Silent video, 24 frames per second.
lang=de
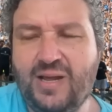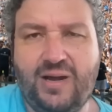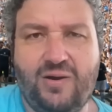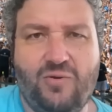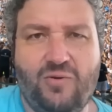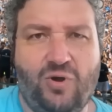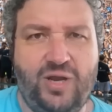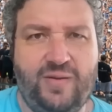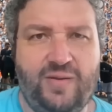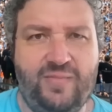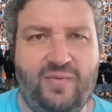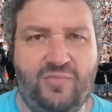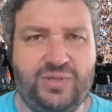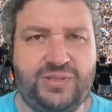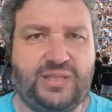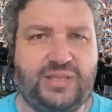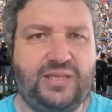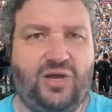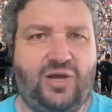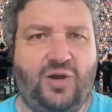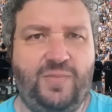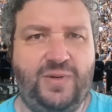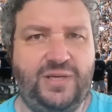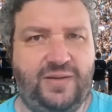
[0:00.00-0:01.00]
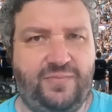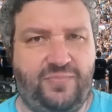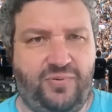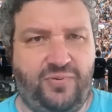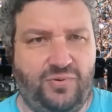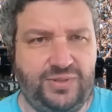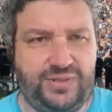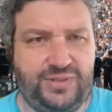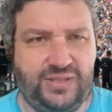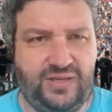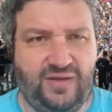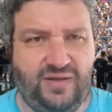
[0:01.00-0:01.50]
Olli, man muss dann auch mal die
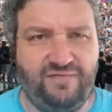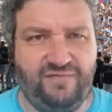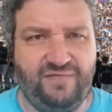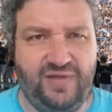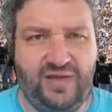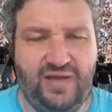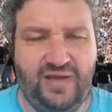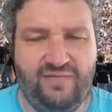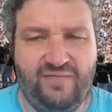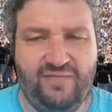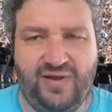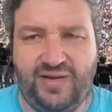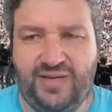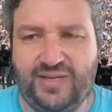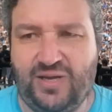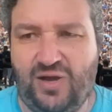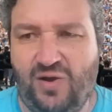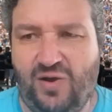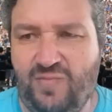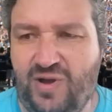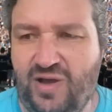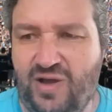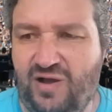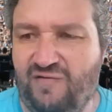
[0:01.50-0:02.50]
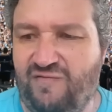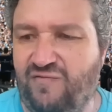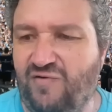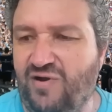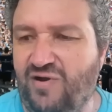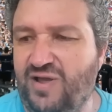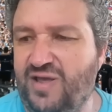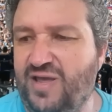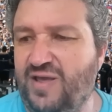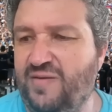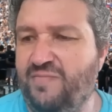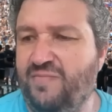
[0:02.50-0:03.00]
positiven Dinge wirklich auch mal
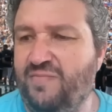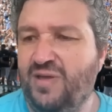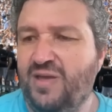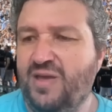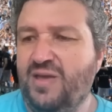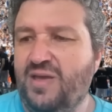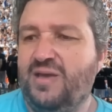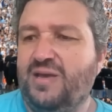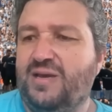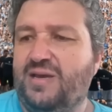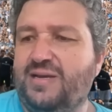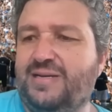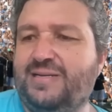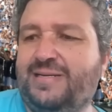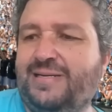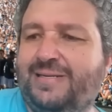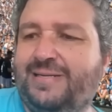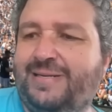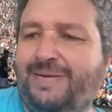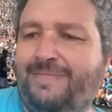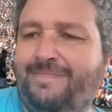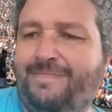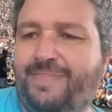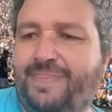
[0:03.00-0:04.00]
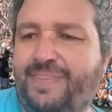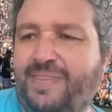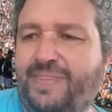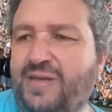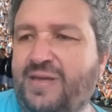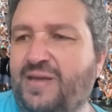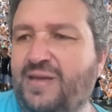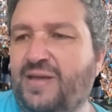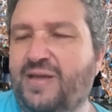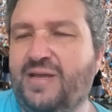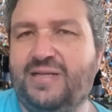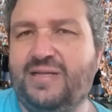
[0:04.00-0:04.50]
hervorheben ähm,
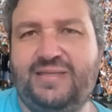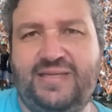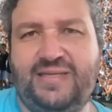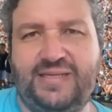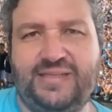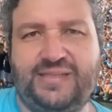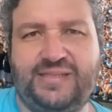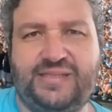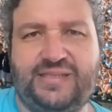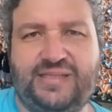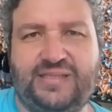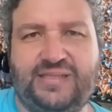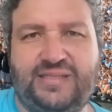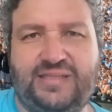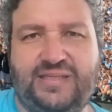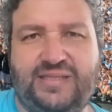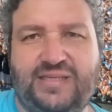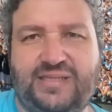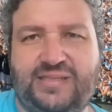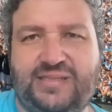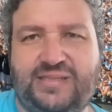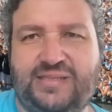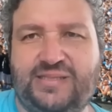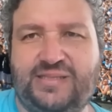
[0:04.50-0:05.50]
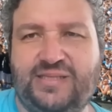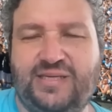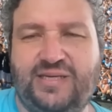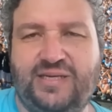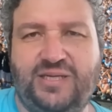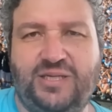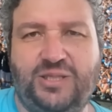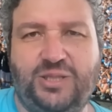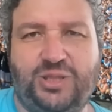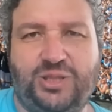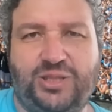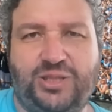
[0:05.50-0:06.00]
das, das
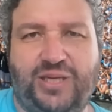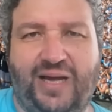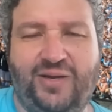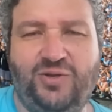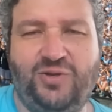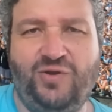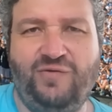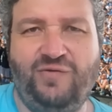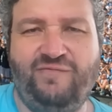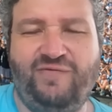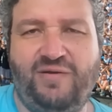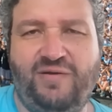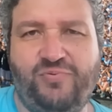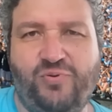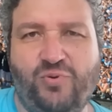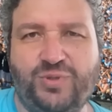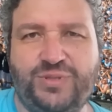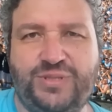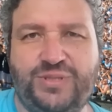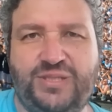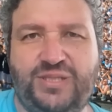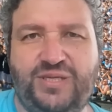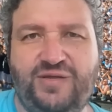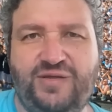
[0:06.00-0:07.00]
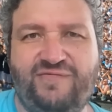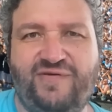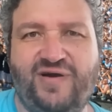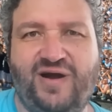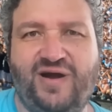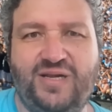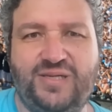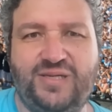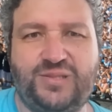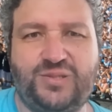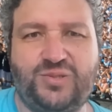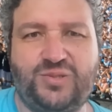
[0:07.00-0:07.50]
äh, Stadion war positiver
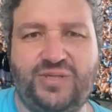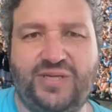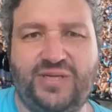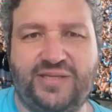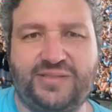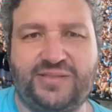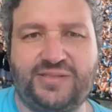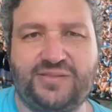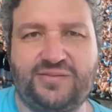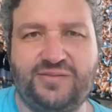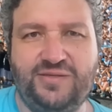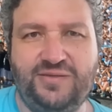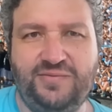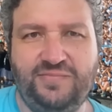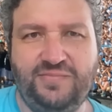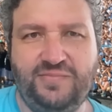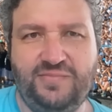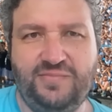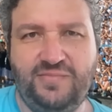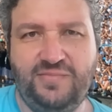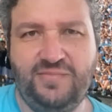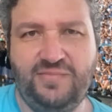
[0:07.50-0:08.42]
als zuletzt, ne?